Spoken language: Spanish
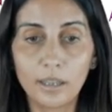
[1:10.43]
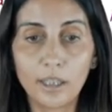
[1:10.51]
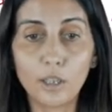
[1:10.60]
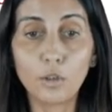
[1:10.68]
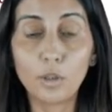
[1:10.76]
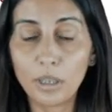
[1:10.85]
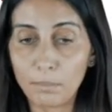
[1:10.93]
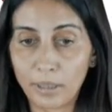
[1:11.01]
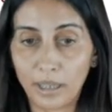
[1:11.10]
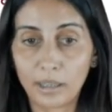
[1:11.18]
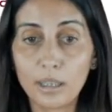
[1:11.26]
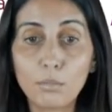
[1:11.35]
de dónde
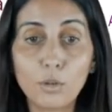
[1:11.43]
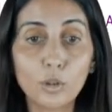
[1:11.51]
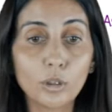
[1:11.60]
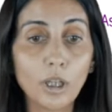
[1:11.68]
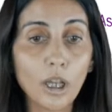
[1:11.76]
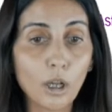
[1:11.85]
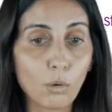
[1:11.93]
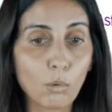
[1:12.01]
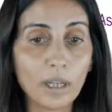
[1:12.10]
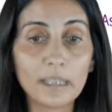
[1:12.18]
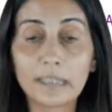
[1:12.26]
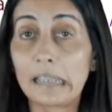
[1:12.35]
partimos,
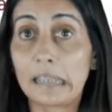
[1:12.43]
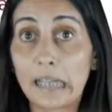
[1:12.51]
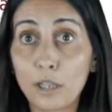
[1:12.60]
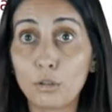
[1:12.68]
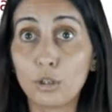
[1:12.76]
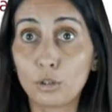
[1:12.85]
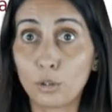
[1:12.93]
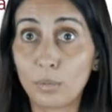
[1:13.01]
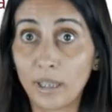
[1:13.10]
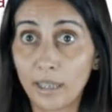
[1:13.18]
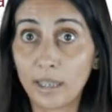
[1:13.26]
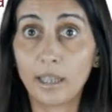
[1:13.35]
cuál es el grado de
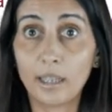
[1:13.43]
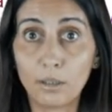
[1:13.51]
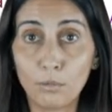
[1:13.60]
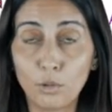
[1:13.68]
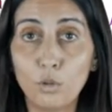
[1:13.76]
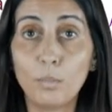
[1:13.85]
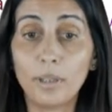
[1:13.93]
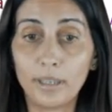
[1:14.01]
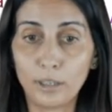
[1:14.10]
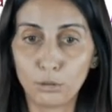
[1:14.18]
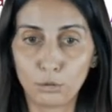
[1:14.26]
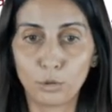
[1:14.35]
sobrecarga de volumen
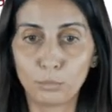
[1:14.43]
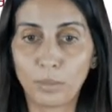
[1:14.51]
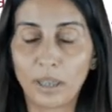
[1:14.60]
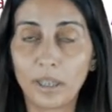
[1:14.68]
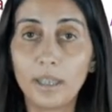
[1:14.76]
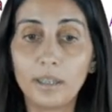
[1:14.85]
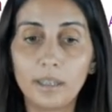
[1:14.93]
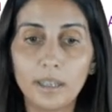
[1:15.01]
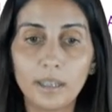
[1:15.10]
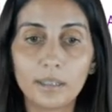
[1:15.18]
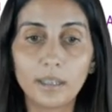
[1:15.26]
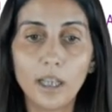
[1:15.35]
de nuestros
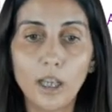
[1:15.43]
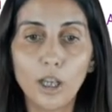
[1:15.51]
pacientes,